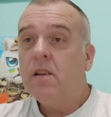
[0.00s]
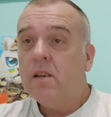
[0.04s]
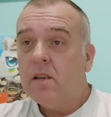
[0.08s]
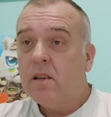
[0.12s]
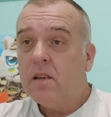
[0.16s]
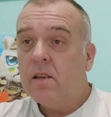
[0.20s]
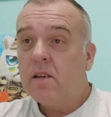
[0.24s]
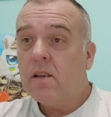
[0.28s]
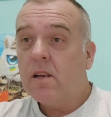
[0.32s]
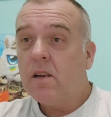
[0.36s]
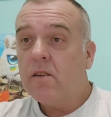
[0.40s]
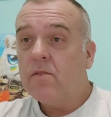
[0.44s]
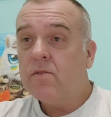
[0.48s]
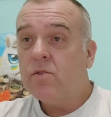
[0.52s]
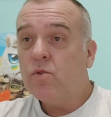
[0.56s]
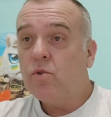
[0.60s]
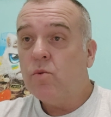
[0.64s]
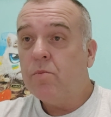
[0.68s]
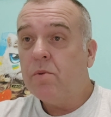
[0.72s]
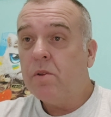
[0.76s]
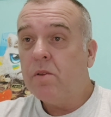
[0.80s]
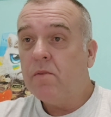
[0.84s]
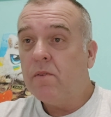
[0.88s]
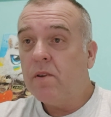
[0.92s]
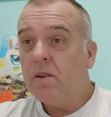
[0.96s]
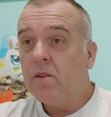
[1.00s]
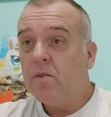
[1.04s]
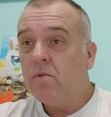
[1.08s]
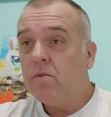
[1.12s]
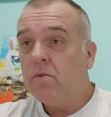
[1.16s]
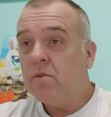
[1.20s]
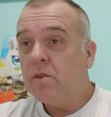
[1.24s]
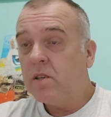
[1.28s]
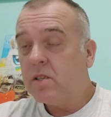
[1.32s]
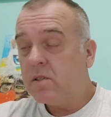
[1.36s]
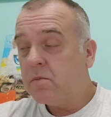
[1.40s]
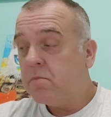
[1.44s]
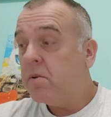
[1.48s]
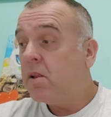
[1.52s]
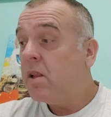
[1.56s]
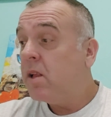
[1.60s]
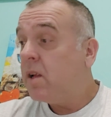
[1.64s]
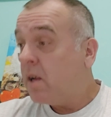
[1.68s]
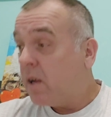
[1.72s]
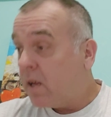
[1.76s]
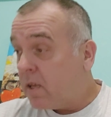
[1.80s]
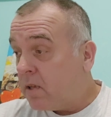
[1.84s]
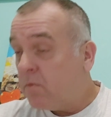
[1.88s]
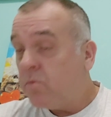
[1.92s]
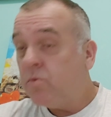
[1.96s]
как вступит в войну
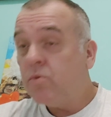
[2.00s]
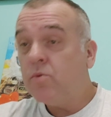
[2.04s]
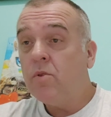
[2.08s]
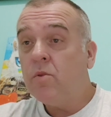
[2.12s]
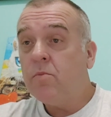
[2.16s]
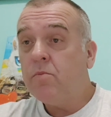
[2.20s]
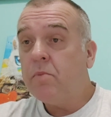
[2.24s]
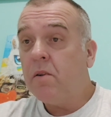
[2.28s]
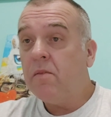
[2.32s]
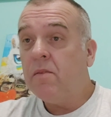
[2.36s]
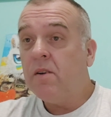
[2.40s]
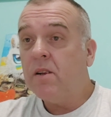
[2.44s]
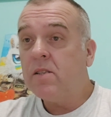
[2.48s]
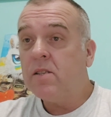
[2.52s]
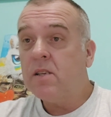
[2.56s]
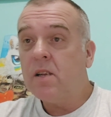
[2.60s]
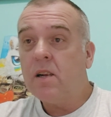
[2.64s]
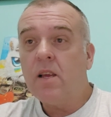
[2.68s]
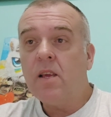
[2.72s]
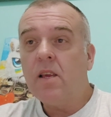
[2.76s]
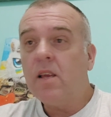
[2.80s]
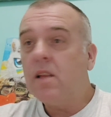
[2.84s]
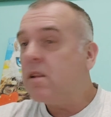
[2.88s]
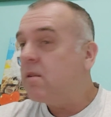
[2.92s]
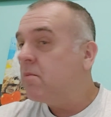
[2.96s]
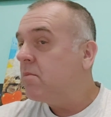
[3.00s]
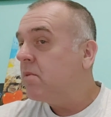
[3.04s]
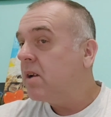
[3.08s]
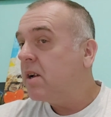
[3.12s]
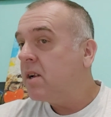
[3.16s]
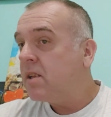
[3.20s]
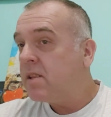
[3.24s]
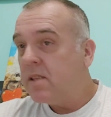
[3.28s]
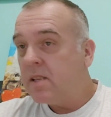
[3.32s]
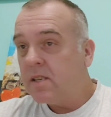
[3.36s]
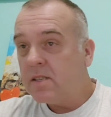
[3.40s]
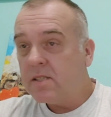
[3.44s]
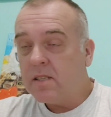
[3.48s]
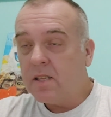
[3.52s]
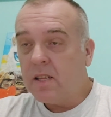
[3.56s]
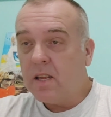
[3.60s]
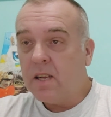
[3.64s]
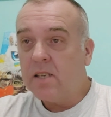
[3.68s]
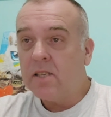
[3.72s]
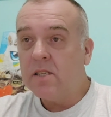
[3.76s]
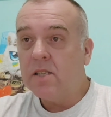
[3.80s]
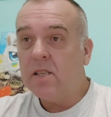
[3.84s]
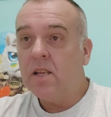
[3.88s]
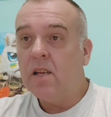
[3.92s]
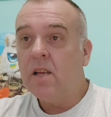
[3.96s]
Хизбалла. Они будут плеваться ракетами,
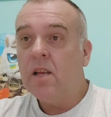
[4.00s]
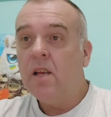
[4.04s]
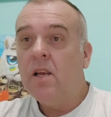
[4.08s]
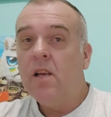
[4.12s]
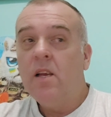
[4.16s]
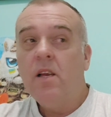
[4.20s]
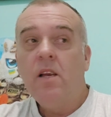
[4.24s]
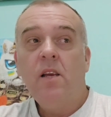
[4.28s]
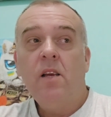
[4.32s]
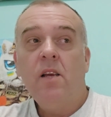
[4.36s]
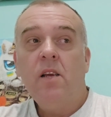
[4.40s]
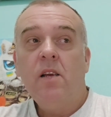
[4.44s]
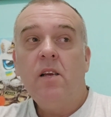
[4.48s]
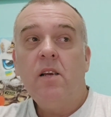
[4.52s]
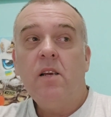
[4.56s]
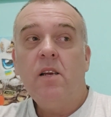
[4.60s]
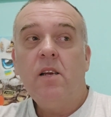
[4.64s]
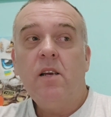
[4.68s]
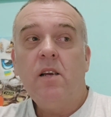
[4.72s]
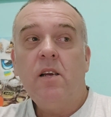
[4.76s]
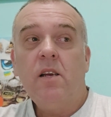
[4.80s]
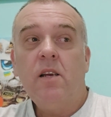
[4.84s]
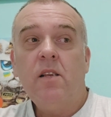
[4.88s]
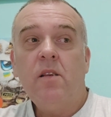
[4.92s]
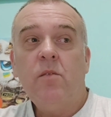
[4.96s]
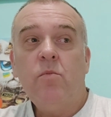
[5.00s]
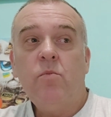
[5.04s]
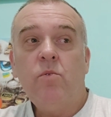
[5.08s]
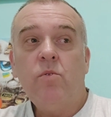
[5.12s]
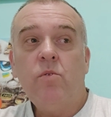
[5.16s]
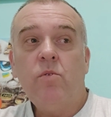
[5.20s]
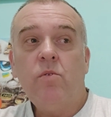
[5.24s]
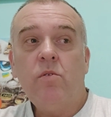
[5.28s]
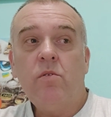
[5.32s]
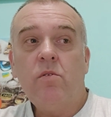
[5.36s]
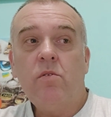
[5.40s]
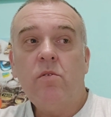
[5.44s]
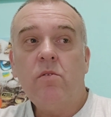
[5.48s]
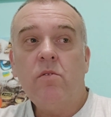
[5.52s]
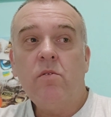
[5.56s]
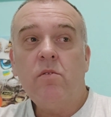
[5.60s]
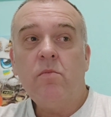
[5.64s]
однозначно. Они будут